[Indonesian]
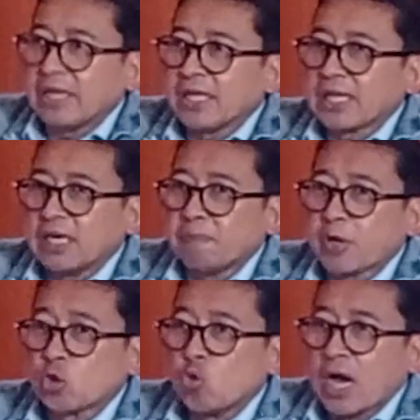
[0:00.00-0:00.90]
Tak hanya itu,
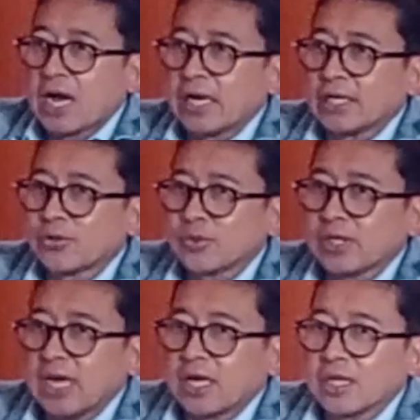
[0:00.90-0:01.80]
untuk mendukung pembangunan
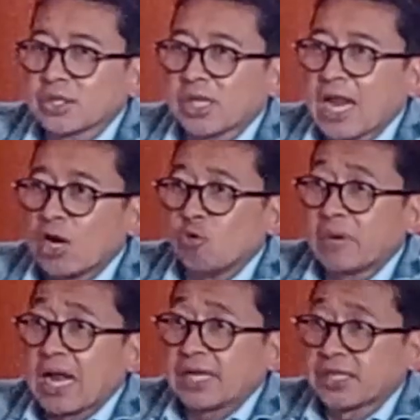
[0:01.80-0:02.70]
Kabupaten Bogor
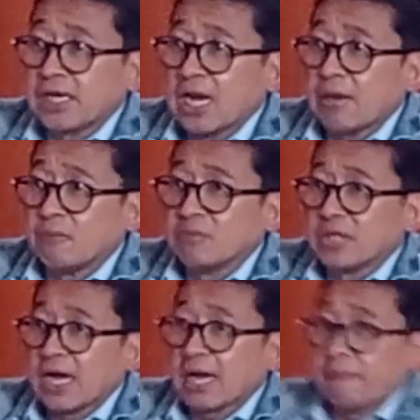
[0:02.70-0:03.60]
bisa lebih maju,
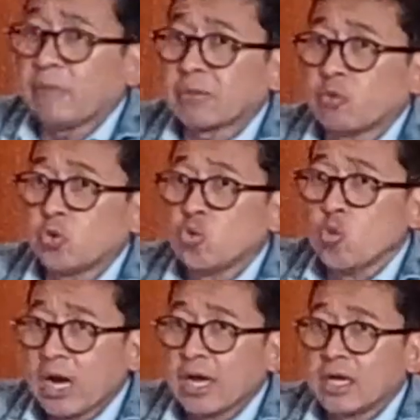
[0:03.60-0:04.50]
anggota DPR RI juga
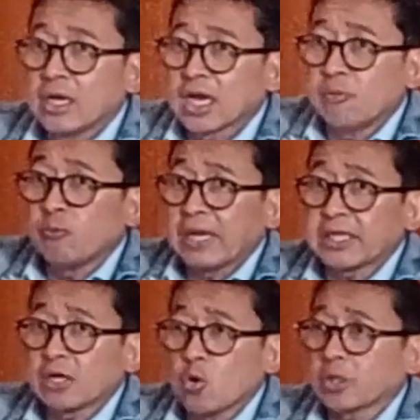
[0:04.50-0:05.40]
berharap agar dari
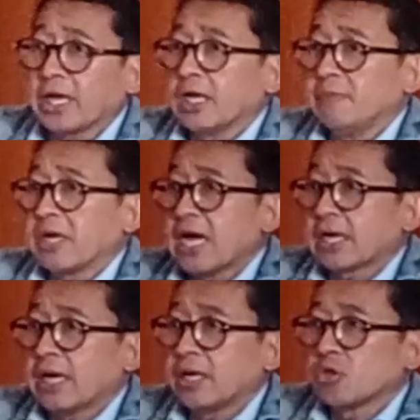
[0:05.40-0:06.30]
komponen masyarakat
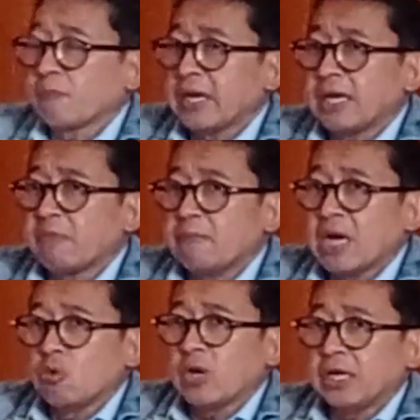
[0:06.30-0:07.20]
untuk menyampaikan
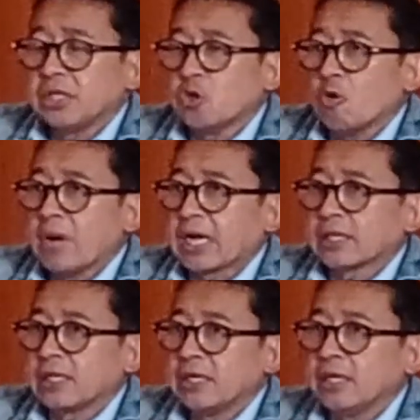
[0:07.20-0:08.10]
permasalahan yang ada di
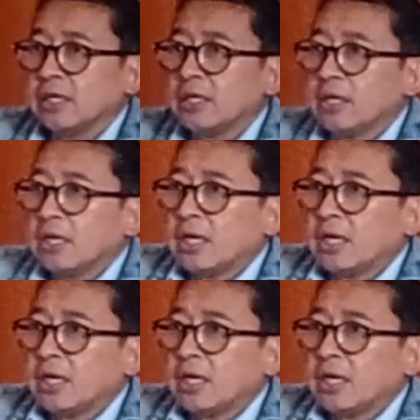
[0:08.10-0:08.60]
Kabupaten Bogor.